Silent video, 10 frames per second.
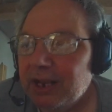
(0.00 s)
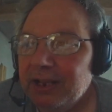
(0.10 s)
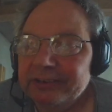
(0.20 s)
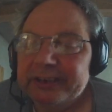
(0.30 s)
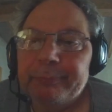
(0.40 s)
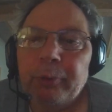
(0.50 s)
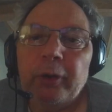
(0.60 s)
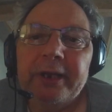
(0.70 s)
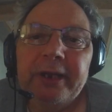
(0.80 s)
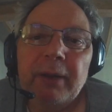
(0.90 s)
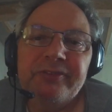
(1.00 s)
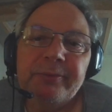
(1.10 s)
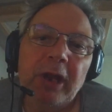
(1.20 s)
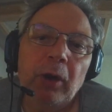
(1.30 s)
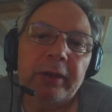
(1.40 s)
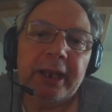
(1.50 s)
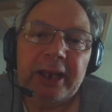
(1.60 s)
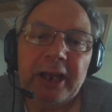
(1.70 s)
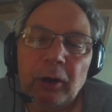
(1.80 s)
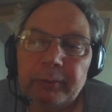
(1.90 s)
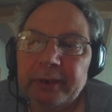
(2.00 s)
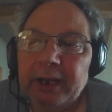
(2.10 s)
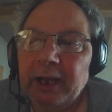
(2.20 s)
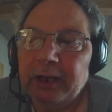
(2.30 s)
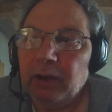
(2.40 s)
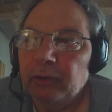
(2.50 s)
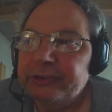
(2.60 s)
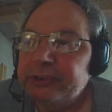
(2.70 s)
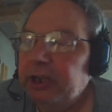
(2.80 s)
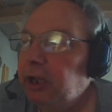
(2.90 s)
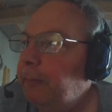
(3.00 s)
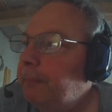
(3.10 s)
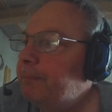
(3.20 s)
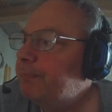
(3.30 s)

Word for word: die Brücke haben sie mir auch geklaut im Krankenhaus. Ähm,